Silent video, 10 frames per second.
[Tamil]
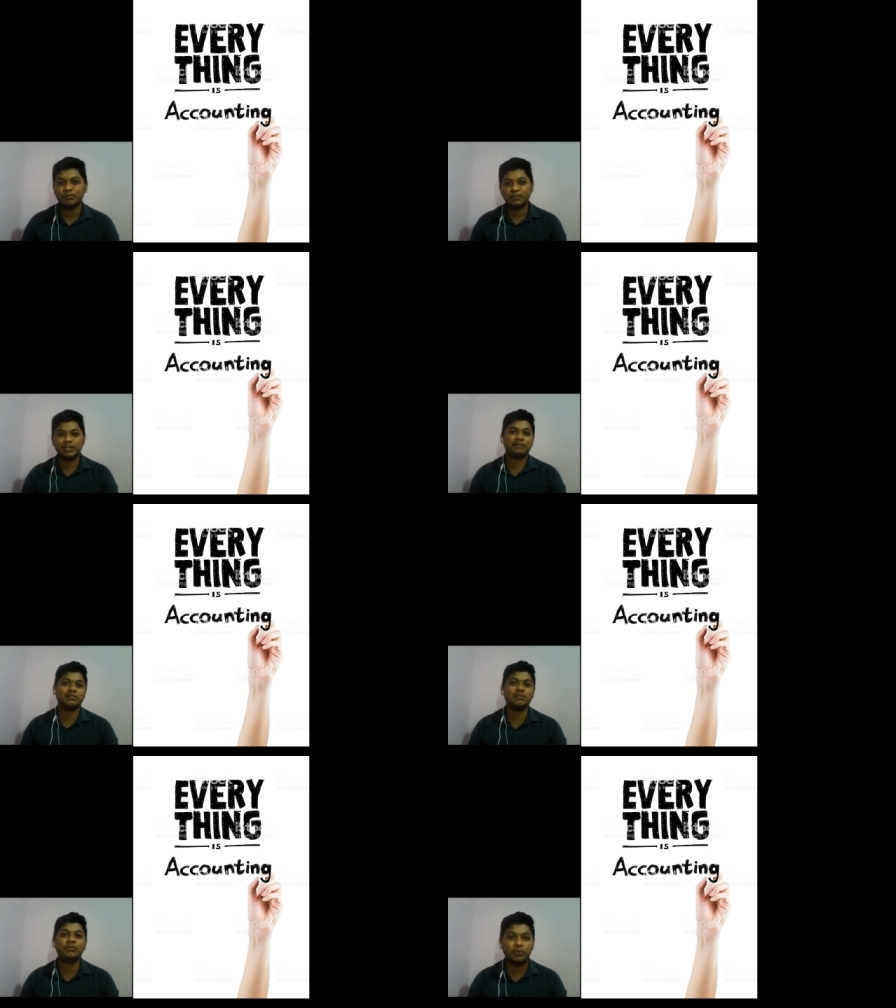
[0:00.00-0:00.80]
முப்பது
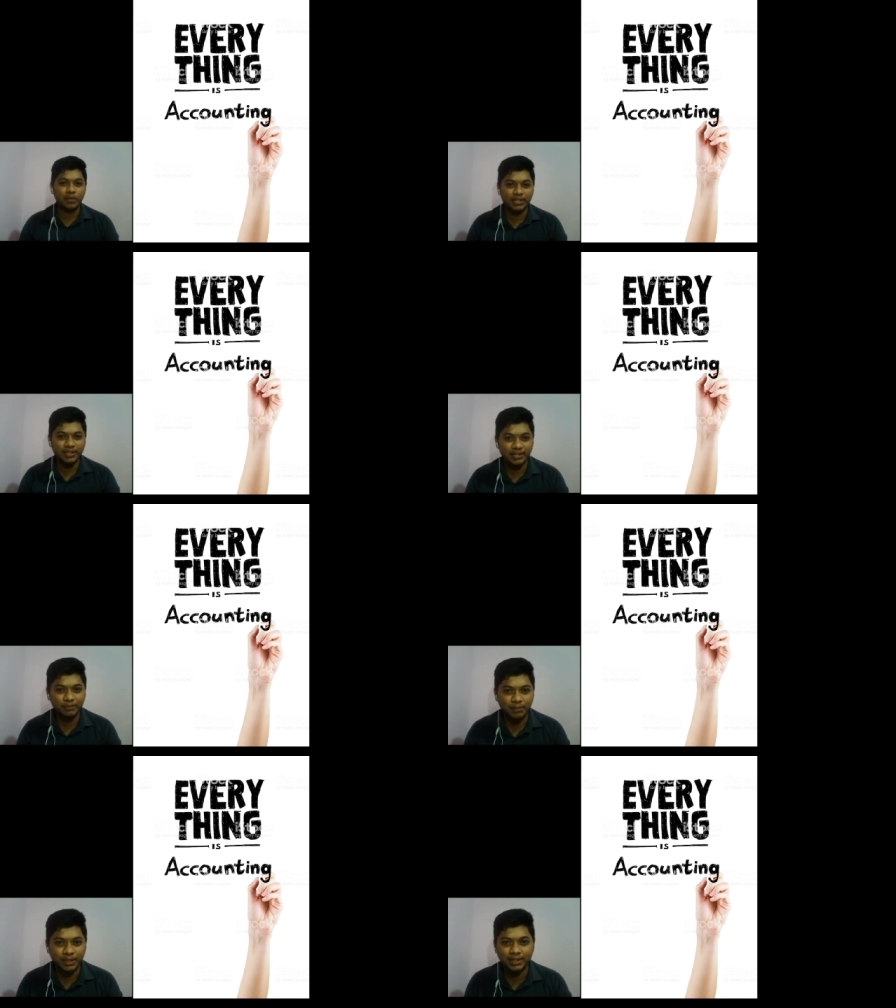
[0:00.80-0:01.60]
நிமிஷம் உட்காந்து
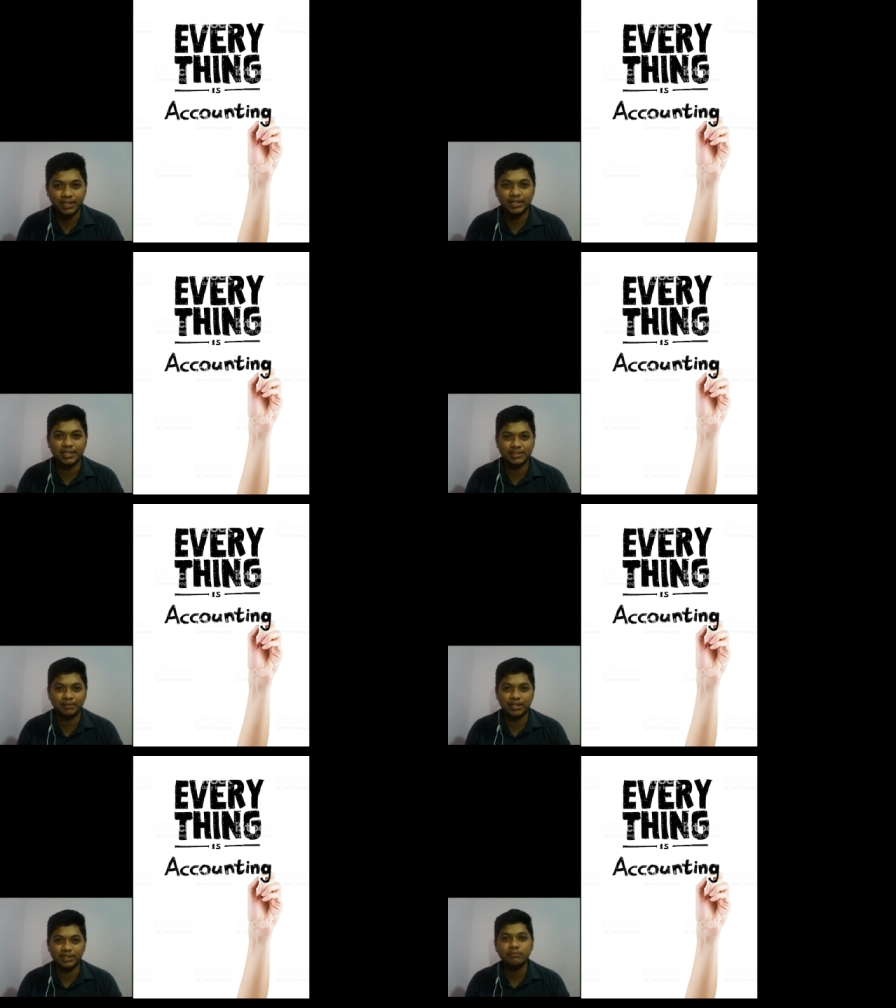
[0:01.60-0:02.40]
இருந்து பார்க்குறது
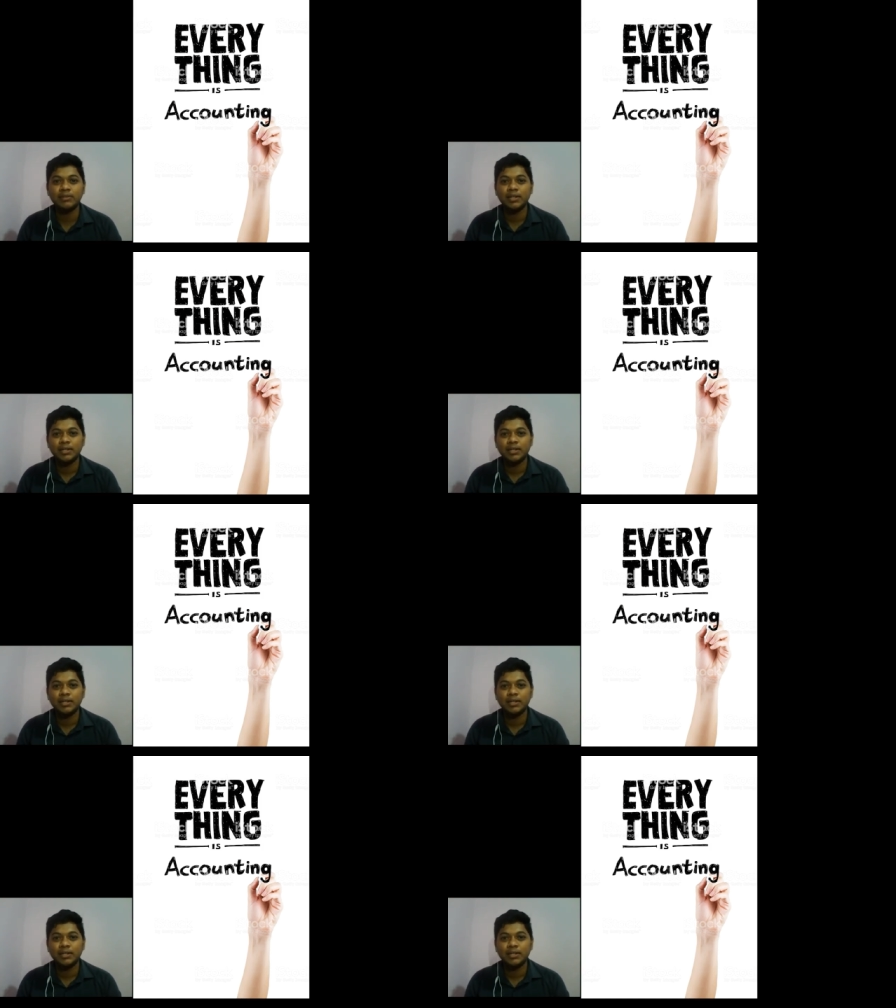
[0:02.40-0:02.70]
கஷ்டமாக இருக்கும்